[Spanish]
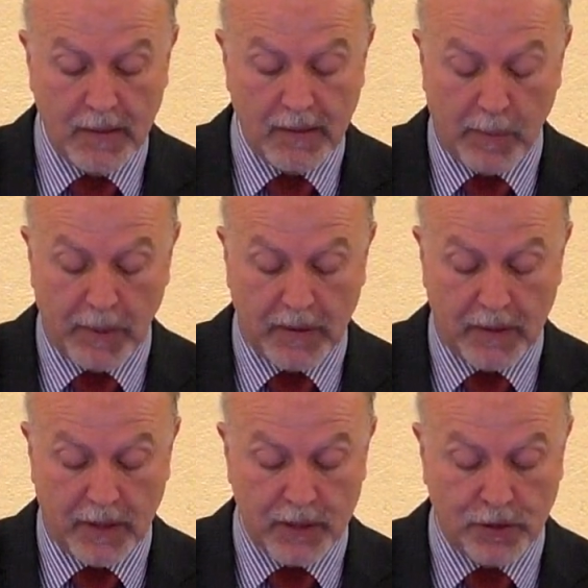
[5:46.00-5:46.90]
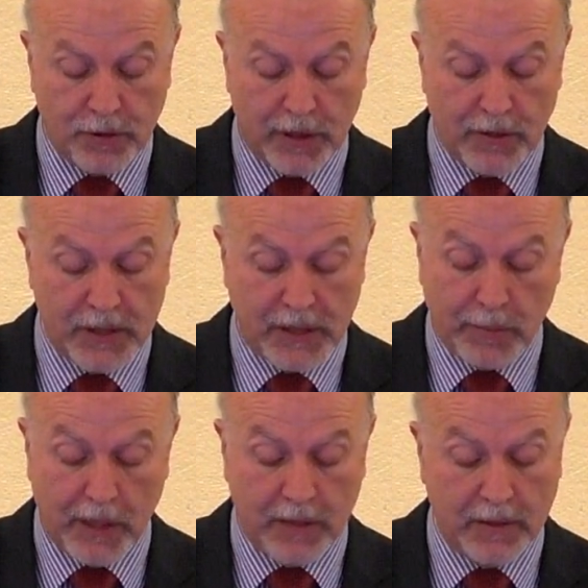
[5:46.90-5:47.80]
también tienes contigo a
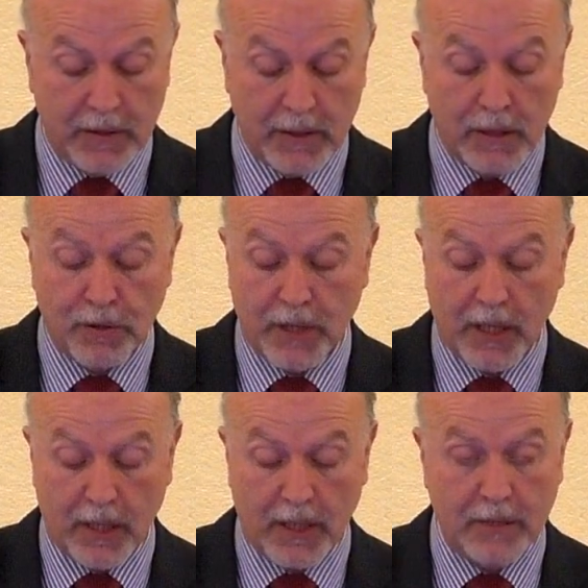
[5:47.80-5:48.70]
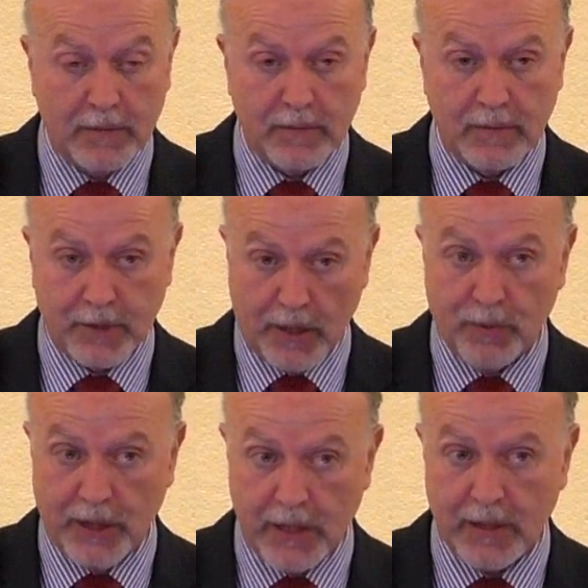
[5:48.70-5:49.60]
Simei, hijo de Gera, ¿os
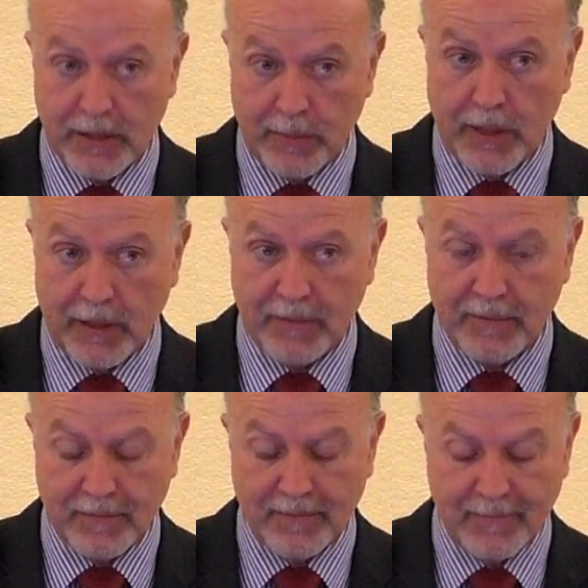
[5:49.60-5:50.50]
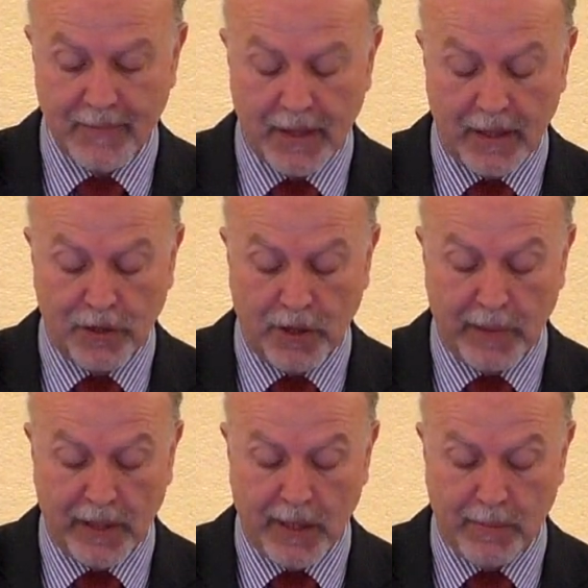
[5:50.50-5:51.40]
acordáis de Simei? Hijo de
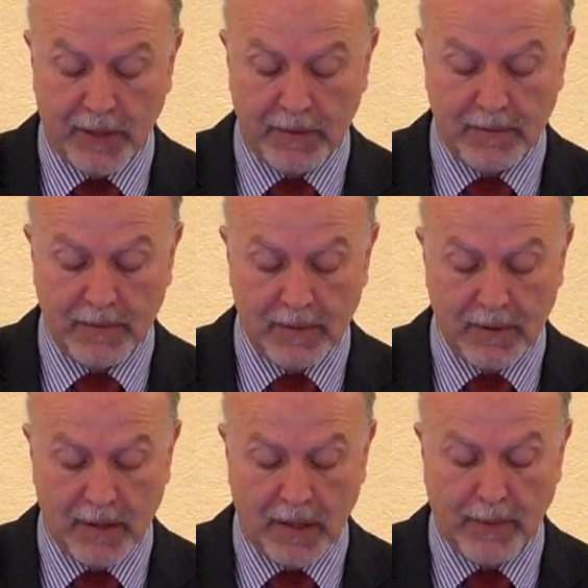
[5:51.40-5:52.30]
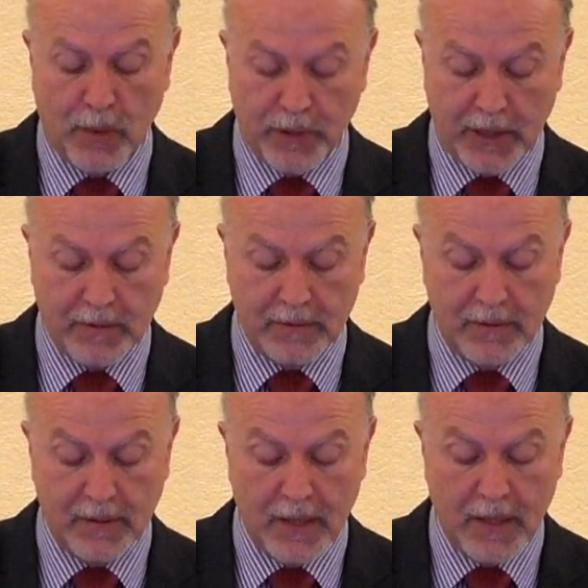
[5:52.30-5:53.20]
Benjamín, de Baurim,
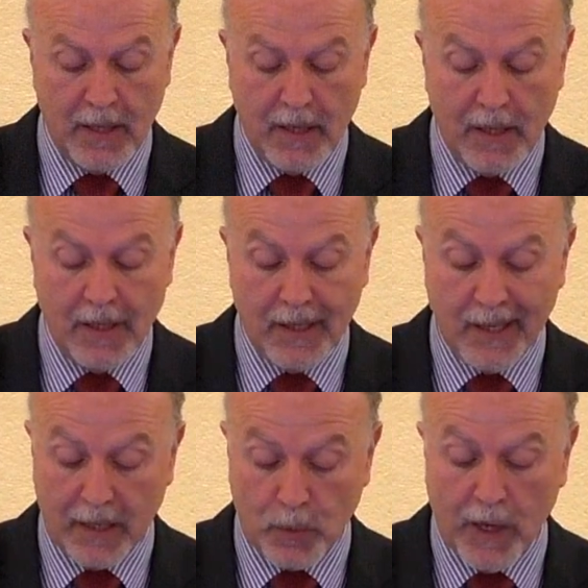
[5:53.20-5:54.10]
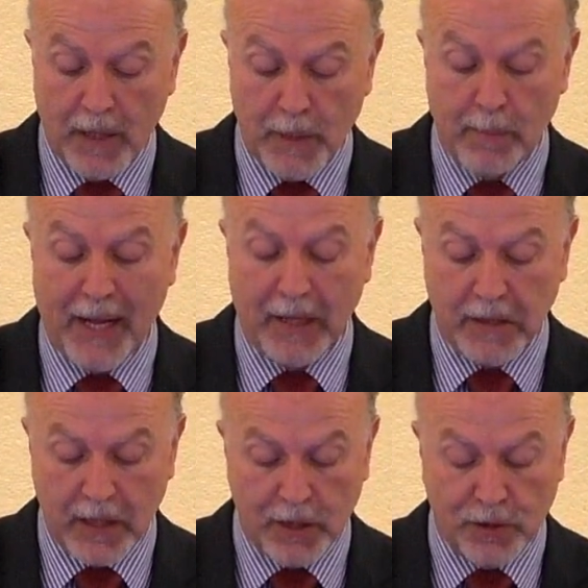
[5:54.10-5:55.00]
el cual me
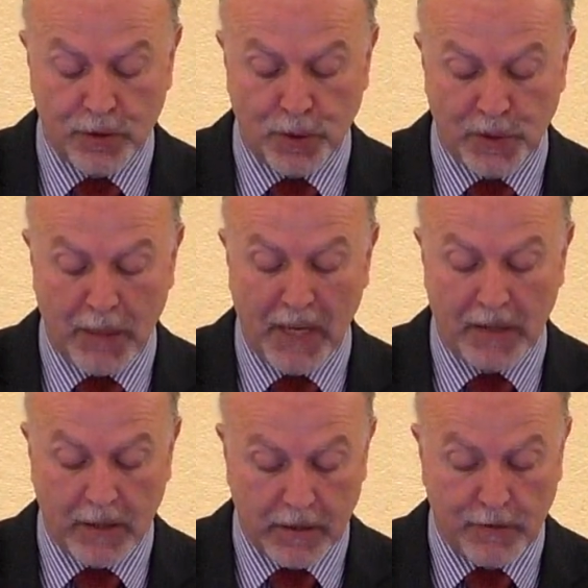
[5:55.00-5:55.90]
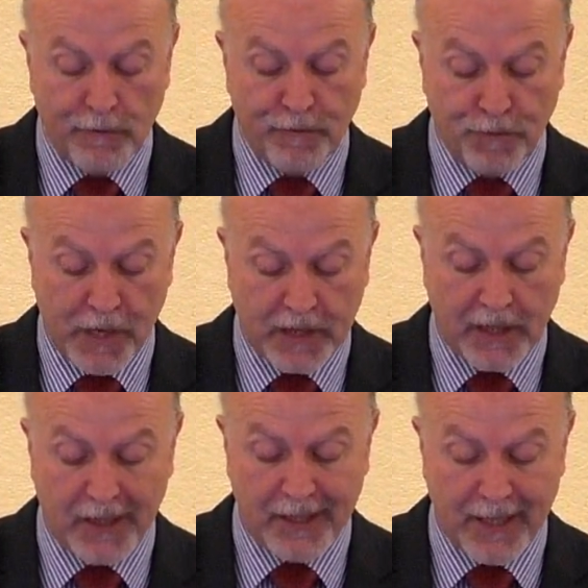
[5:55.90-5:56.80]
maldijo con una maldición fuerte
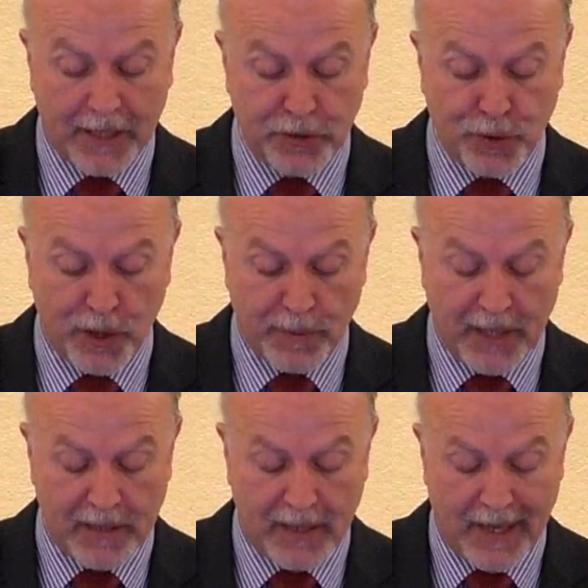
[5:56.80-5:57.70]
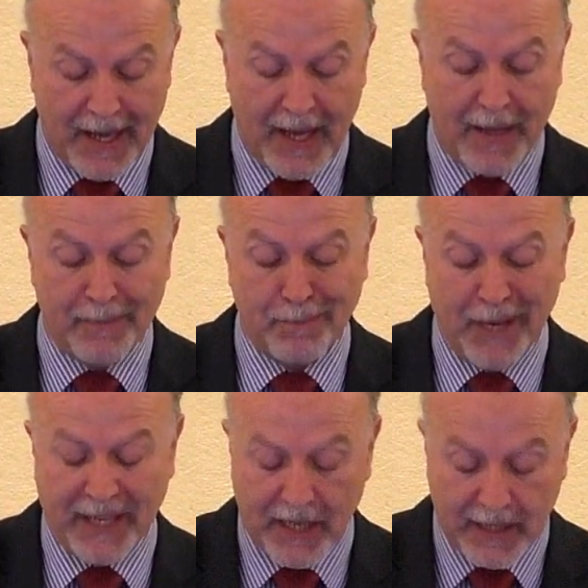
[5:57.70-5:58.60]
el día que yo iba a
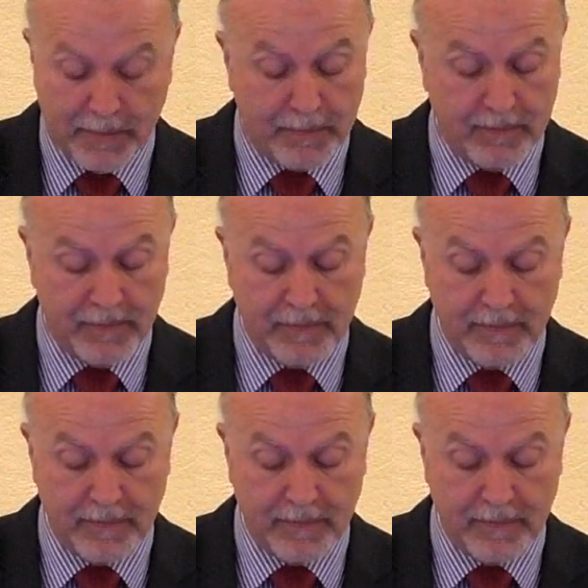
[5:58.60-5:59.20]
Manaim.